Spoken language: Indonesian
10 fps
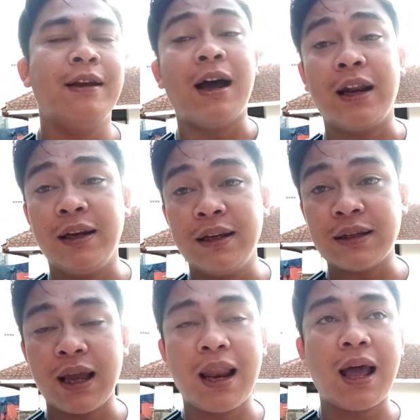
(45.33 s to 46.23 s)
hari ini
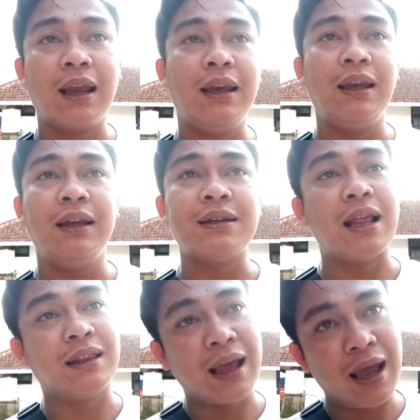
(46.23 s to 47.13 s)
saya lagi
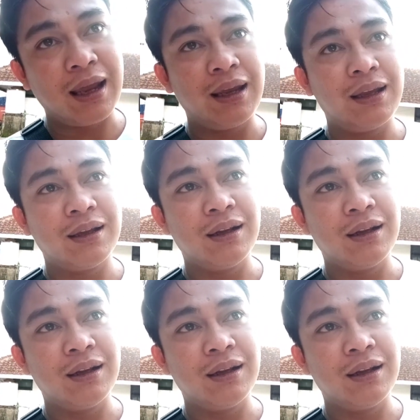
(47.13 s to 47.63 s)
santai